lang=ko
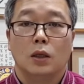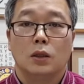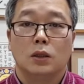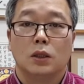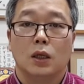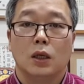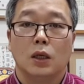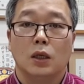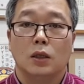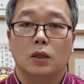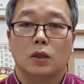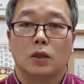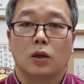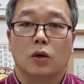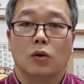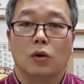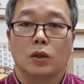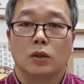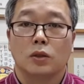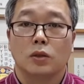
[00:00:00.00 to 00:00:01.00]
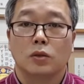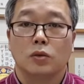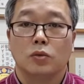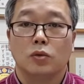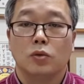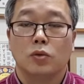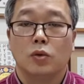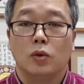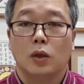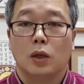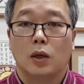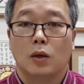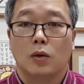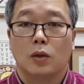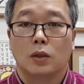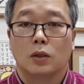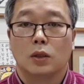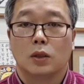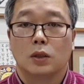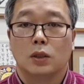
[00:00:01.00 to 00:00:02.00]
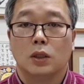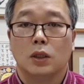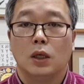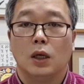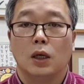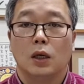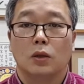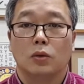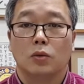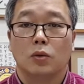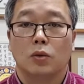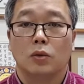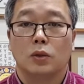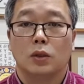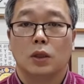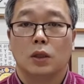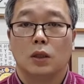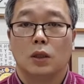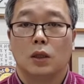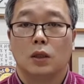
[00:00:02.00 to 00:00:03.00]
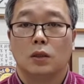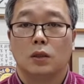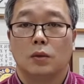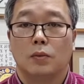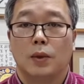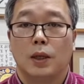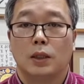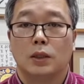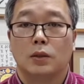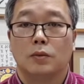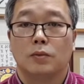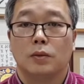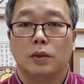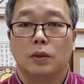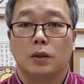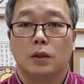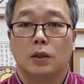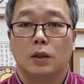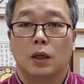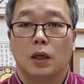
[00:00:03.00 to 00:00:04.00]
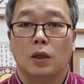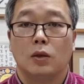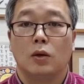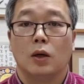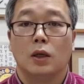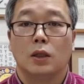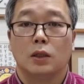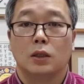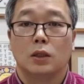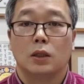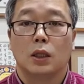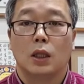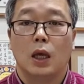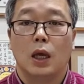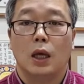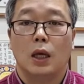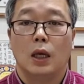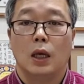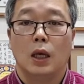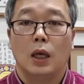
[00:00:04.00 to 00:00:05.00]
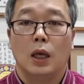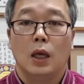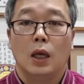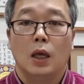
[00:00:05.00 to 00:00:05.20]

책에는 경화성 두통이라고 해서 심각한 통증에 대해서 말씀을 해놨는데